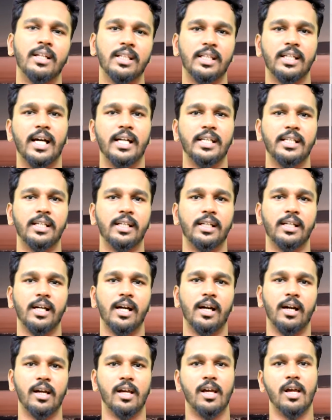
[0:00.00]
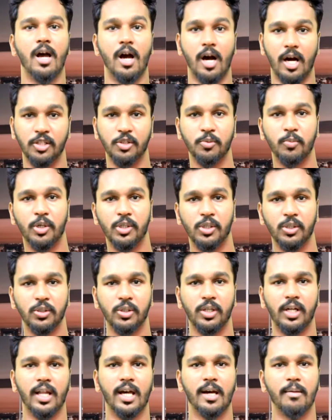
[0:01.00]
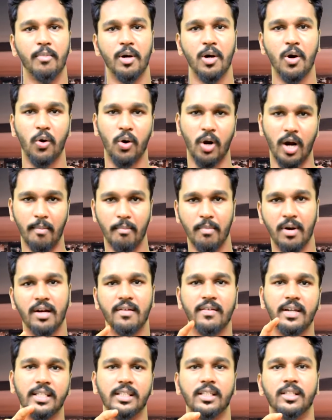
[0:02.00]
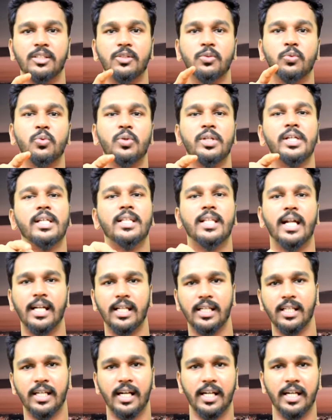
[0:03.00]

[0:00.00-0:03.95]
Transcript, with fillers: வாழ்ந்து காட்டிகிட்டு இருக்காங்க அது மட்டும் இல்லாமல் அவங்க அம்மாவை எதிர்த்து உரிய தண்டனை